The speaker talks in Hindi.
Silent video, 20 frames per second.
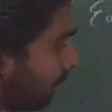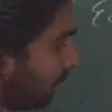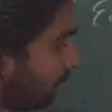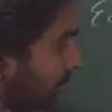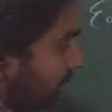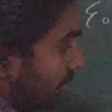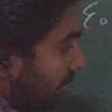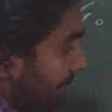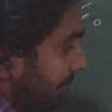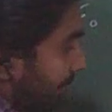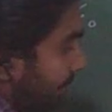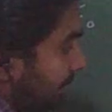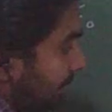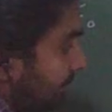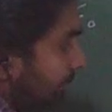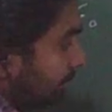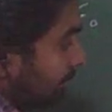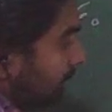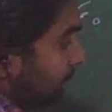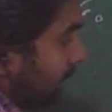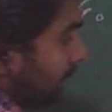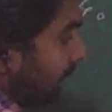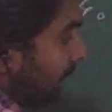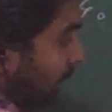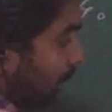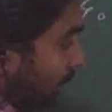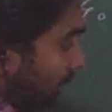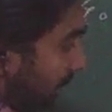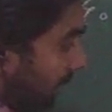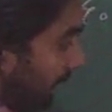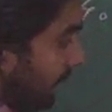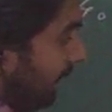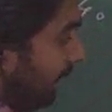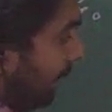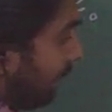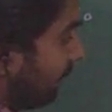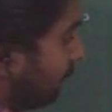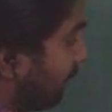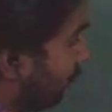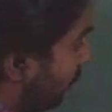हुआ है तो मैं
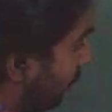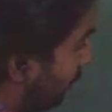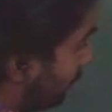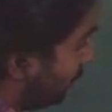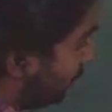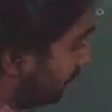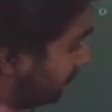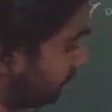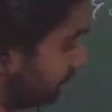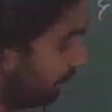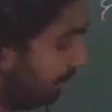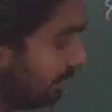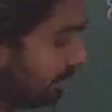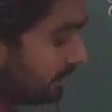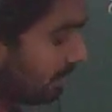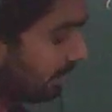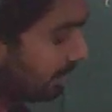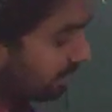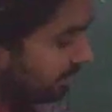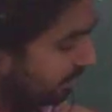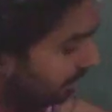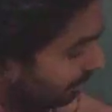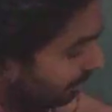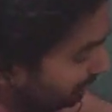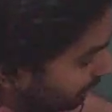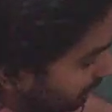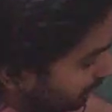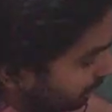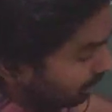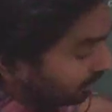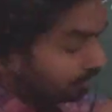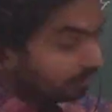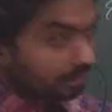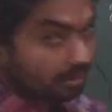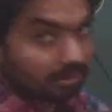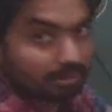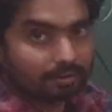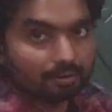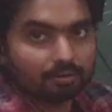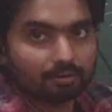एक क्यूब ये चार्ज यहाँ पर रखा हुआ है